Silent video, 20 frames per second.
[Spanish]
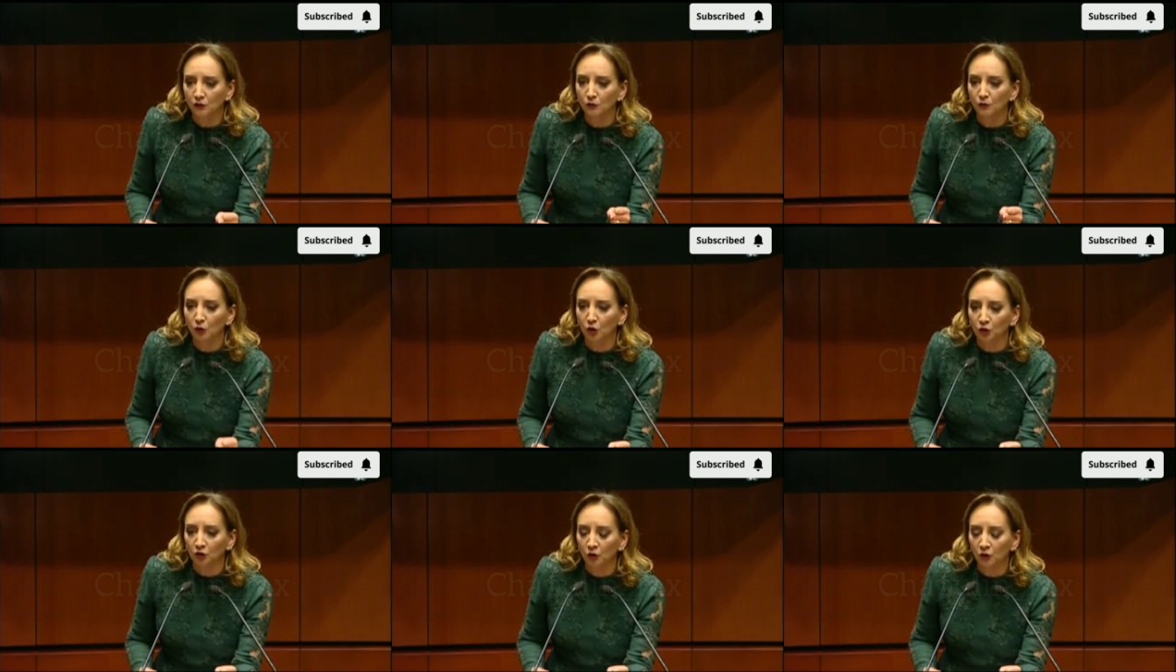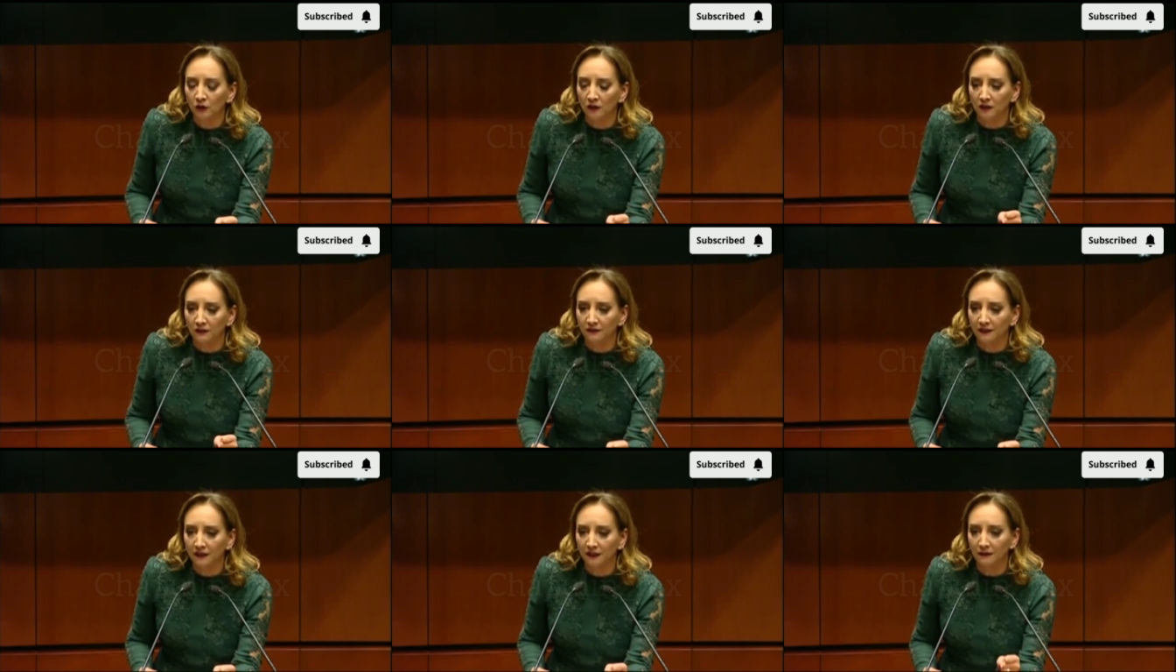un voto que
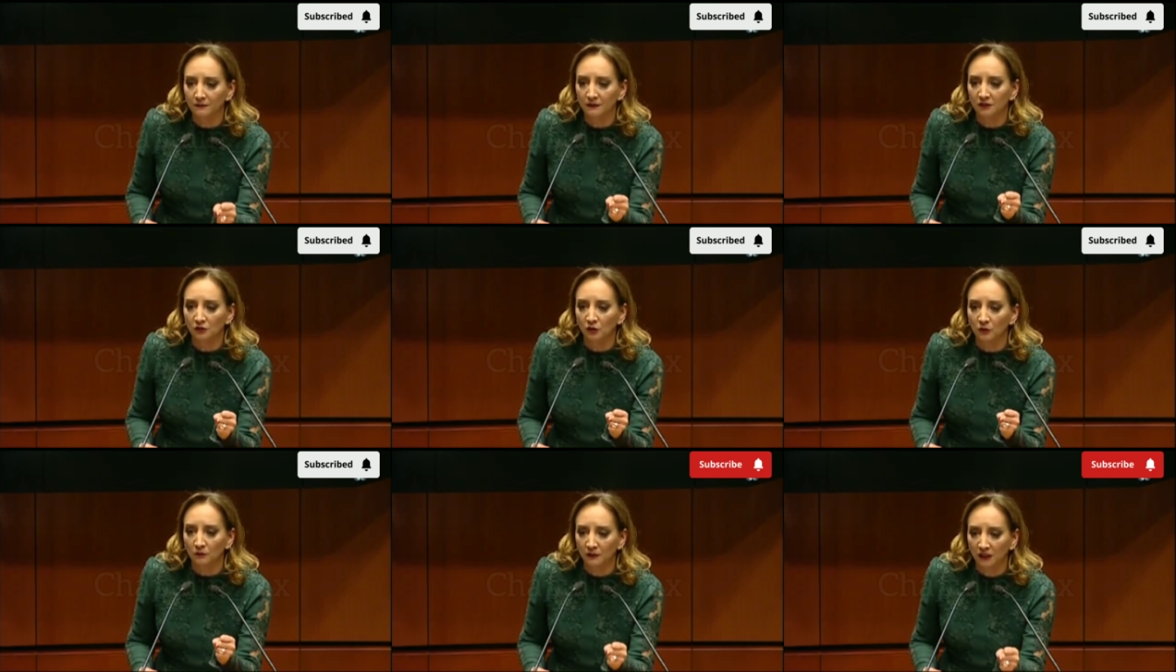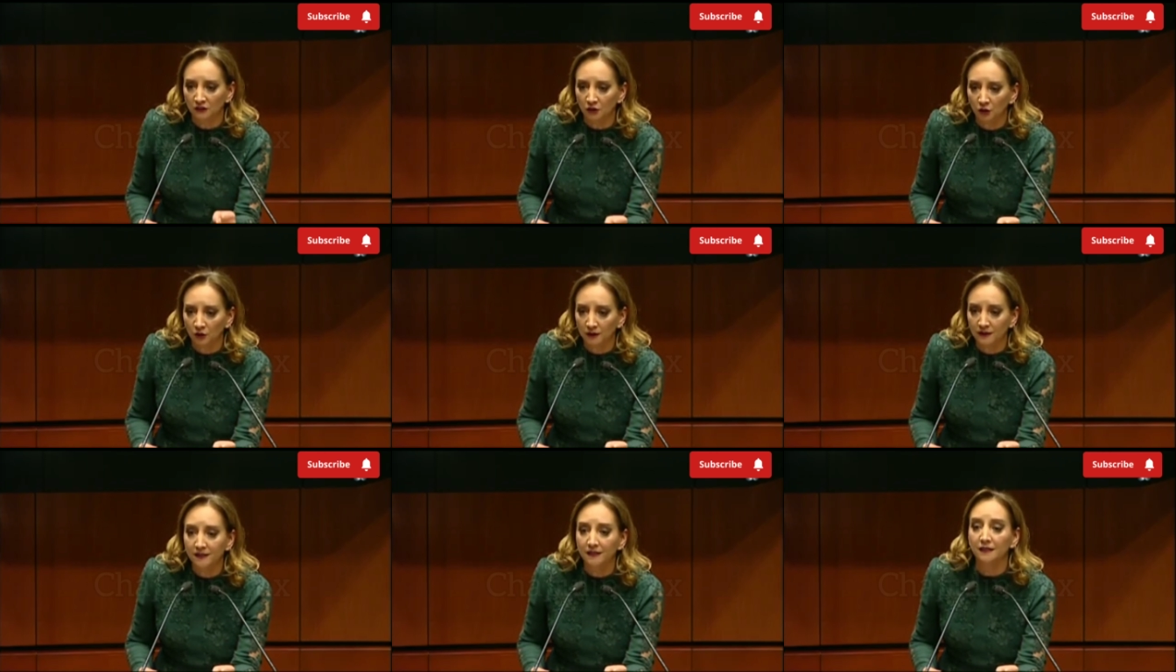refleje mis
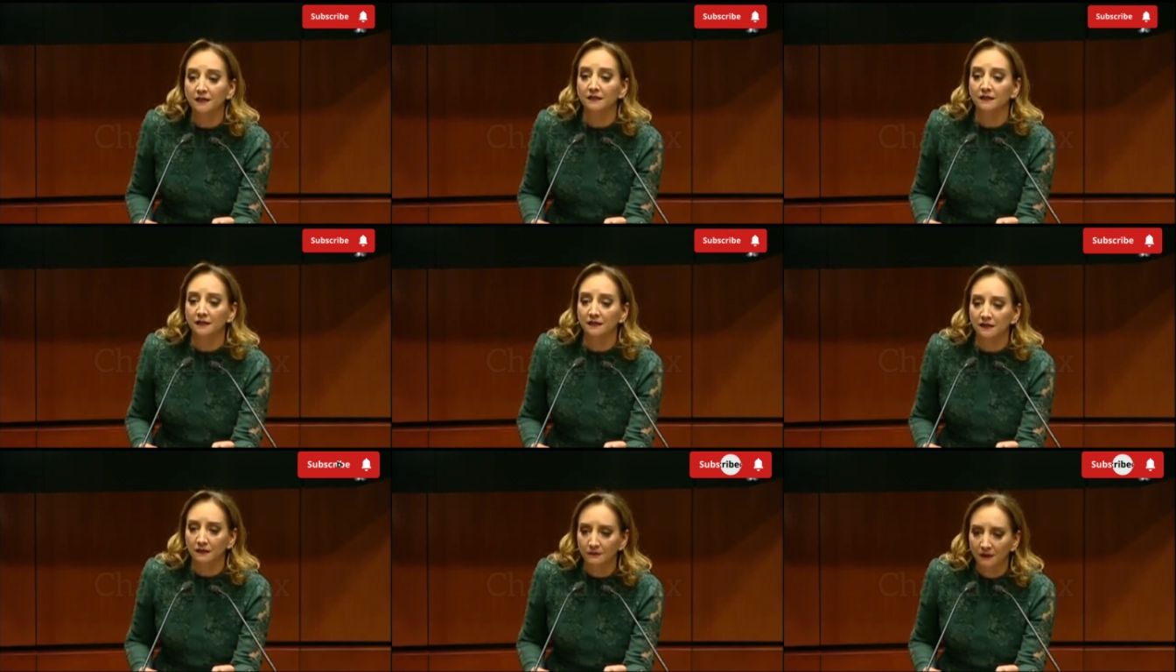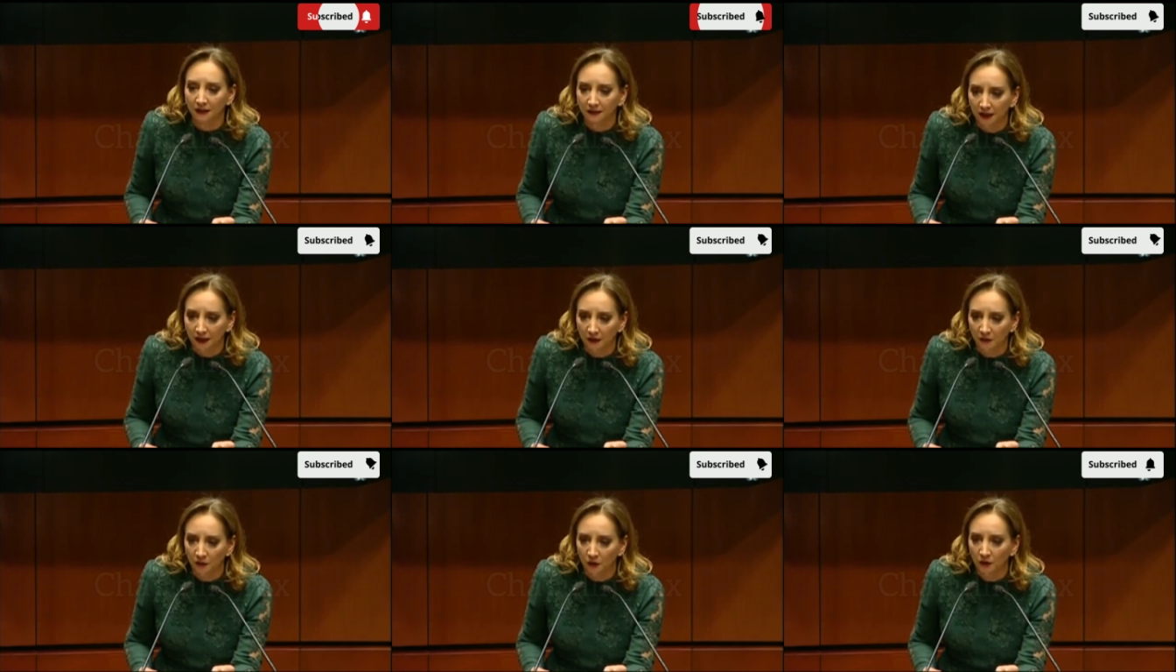convicciones y sí, sí me
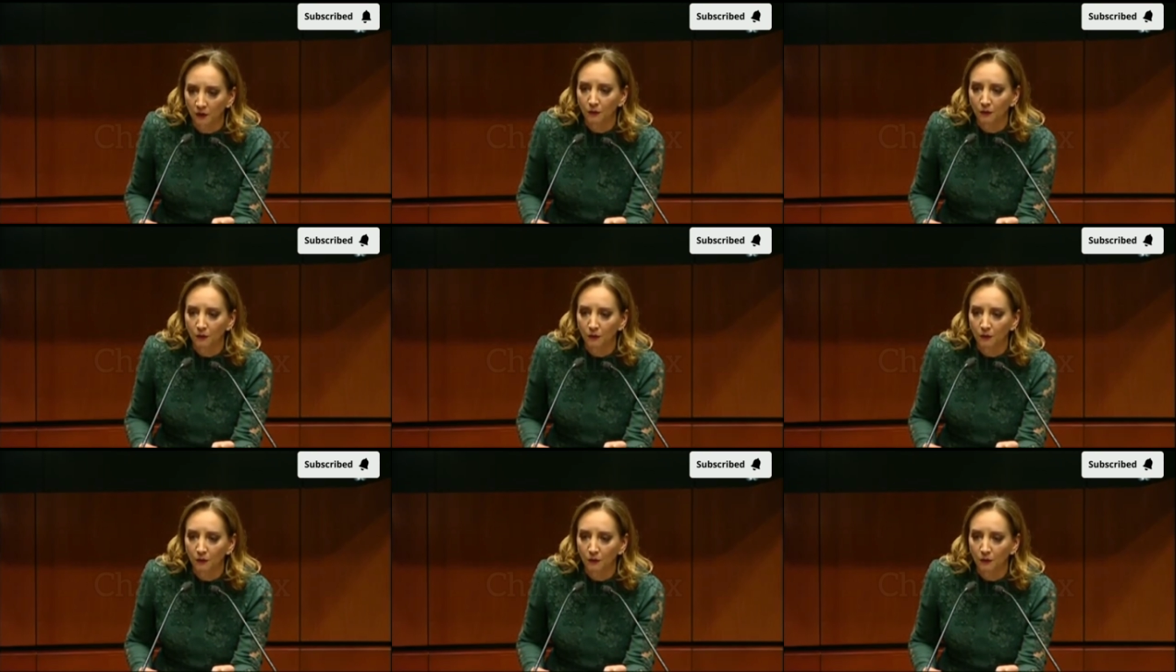atrevo.